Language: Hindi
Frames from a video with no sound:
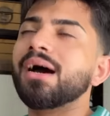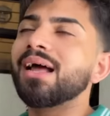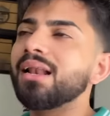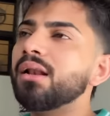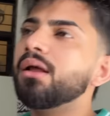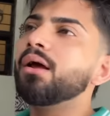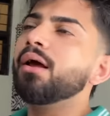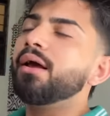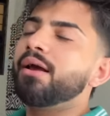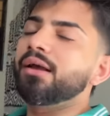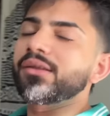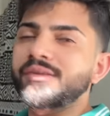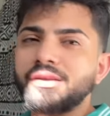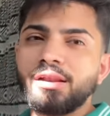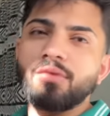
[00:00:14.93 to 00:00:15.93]
कल
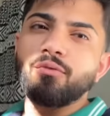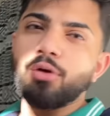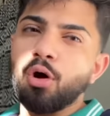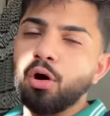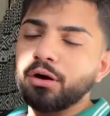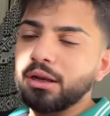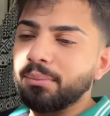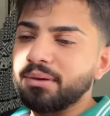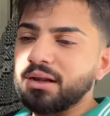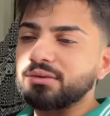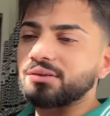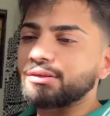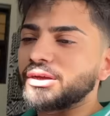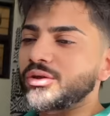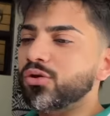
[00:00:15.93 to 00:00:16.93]
इसलिए ब्लॉग नहीं बना
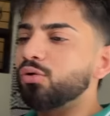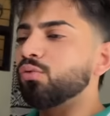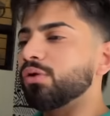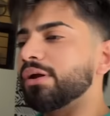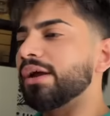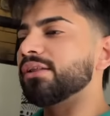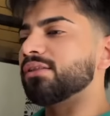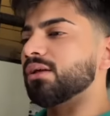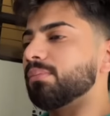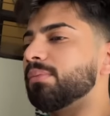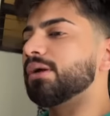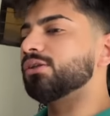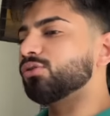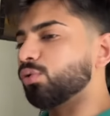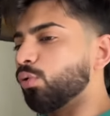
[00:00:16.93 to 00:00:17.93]
सका क्योंकि
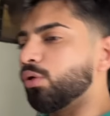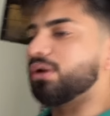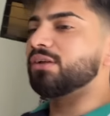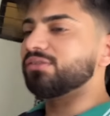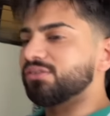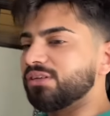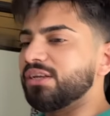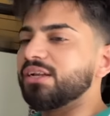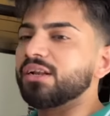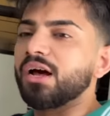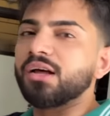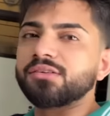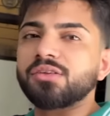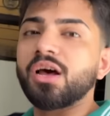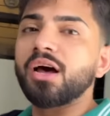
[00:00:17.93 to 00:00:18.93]
तबीयत थोड़ी सी
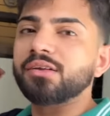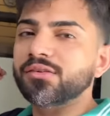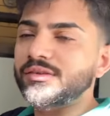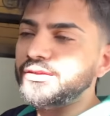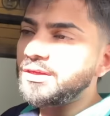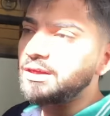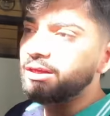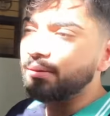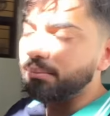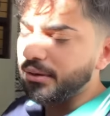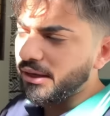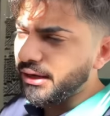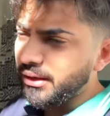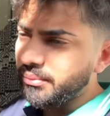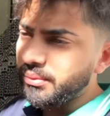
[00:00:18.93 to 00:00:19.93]
नासाज थी
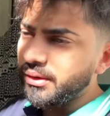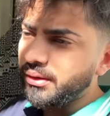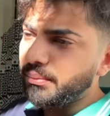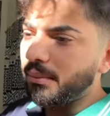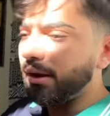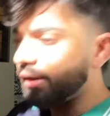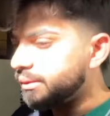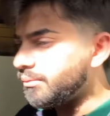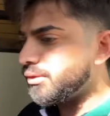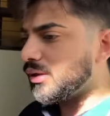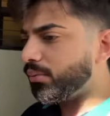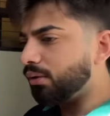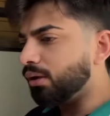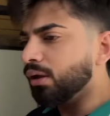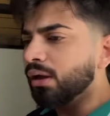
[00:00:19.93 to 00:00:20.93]
मेरी भी बेगम की
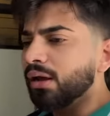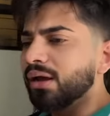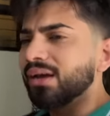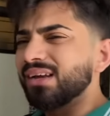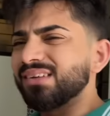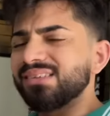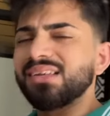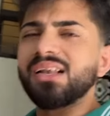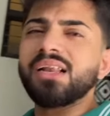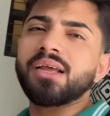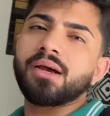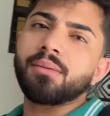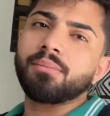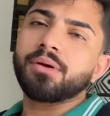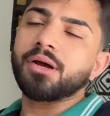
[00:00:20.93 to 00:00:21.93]
भी इसीलिए
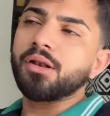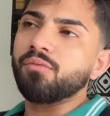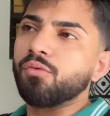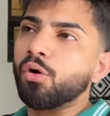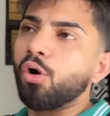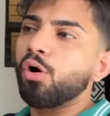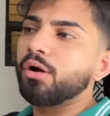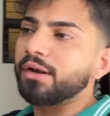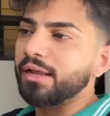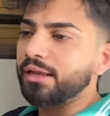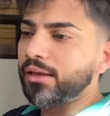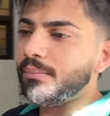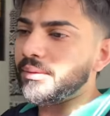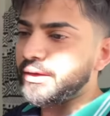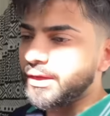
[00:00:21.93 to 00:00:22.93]
हम कल ब्लॉग
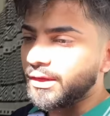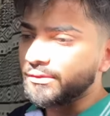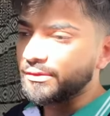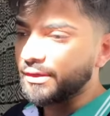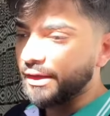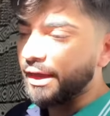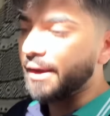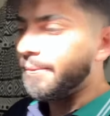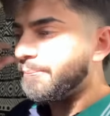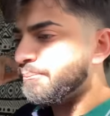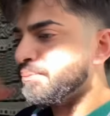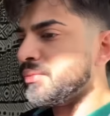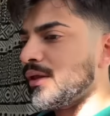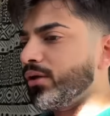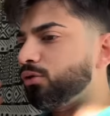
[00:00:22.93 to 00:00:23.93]
नहीं बना सके
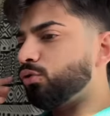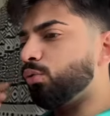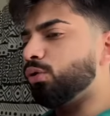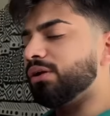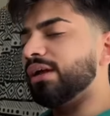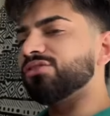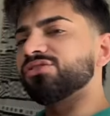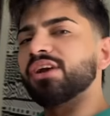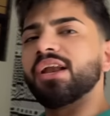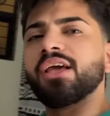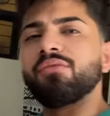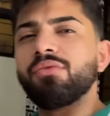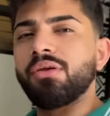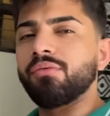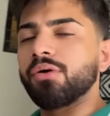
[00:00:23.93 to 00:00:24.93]
तो येस्टरडे
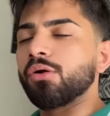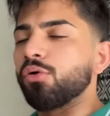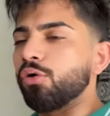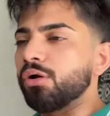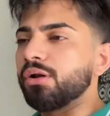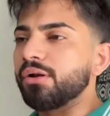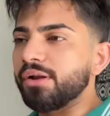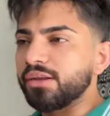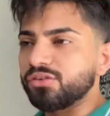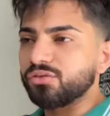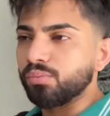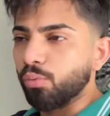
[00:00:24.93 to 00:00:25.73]
वी वर ऑन रेस्ट